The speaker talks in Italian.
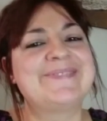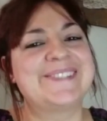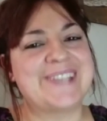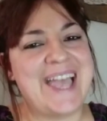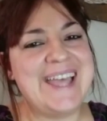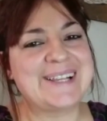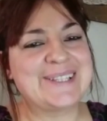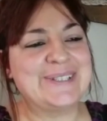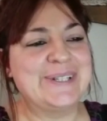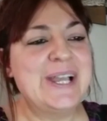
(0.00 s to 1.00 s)

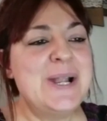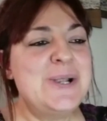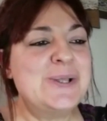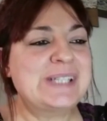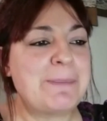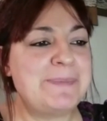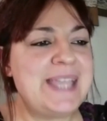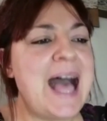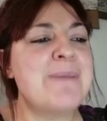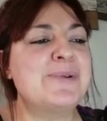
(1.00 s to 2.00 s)
certo, lo
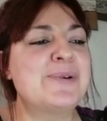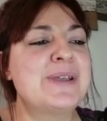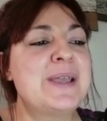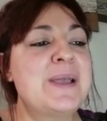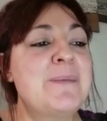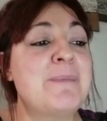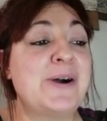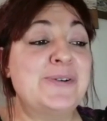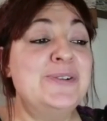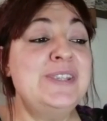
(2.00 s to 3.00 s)
sappiamo, ma
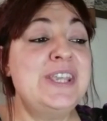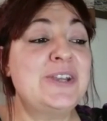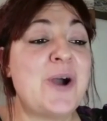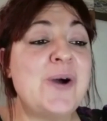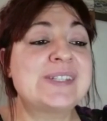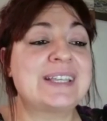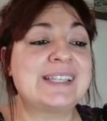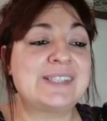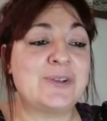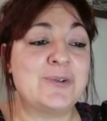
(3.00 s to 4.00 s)
ogni cosa che
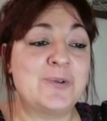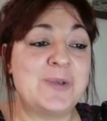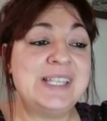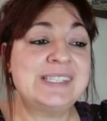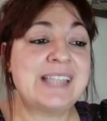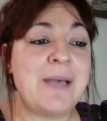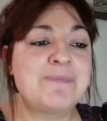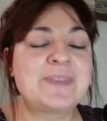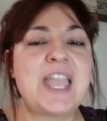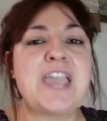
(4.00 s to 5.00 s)
si conquista
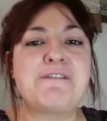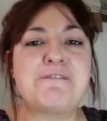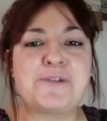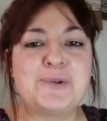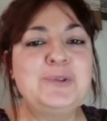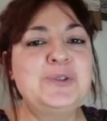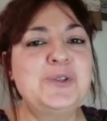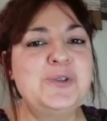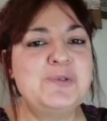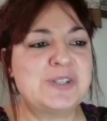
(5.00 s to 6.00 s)
è frutto
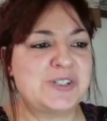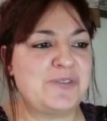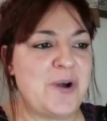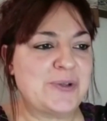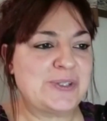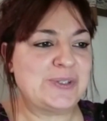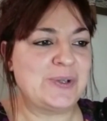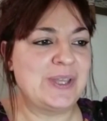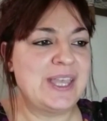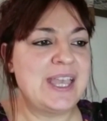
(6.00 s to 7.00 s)
di uno
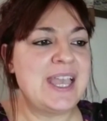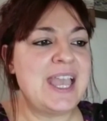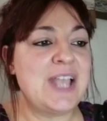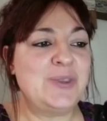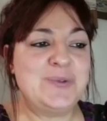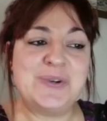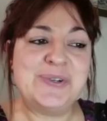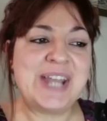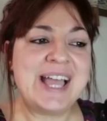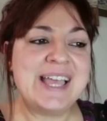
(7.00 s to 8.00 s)
sforzo e tu
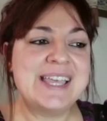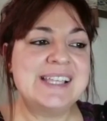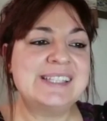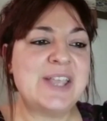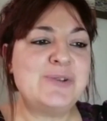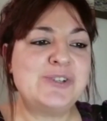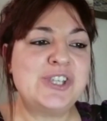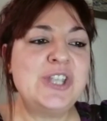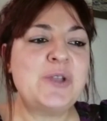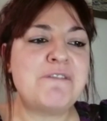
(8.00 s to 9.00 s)
ora sei
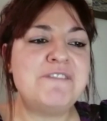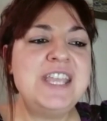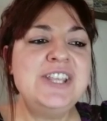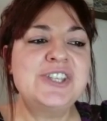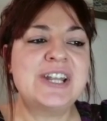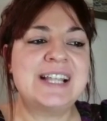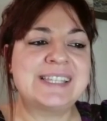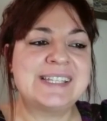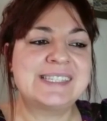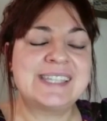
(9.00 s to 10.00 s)
riuscito a vincere la
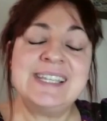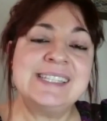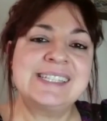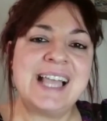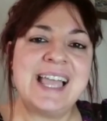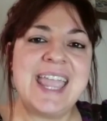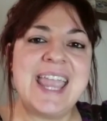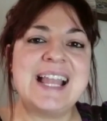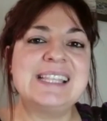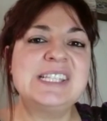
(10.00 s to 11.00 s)
tristezza e
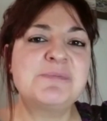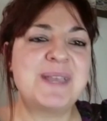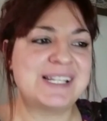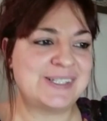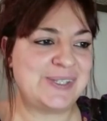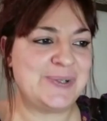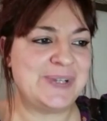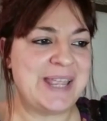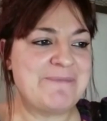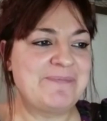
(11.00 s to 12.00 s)
la
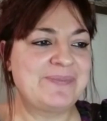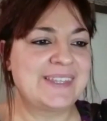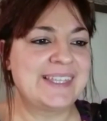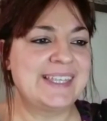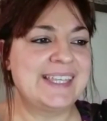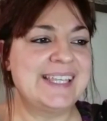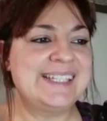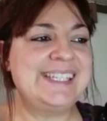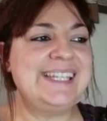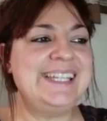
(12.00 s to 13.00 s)
disperazione.
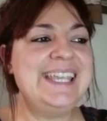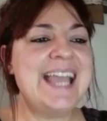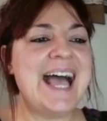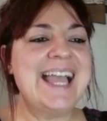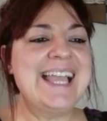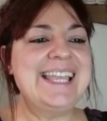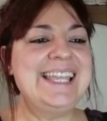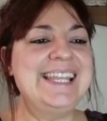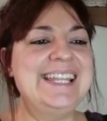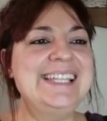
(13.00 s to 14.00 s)
Si dia
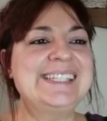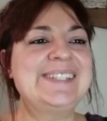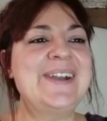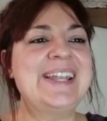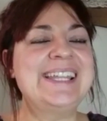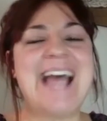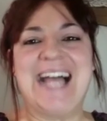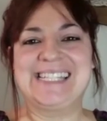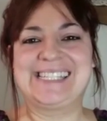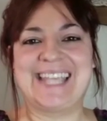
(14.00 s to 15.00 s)
inizio alle
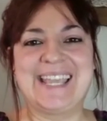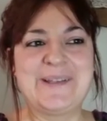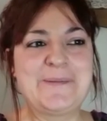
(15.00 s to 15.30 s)
danze.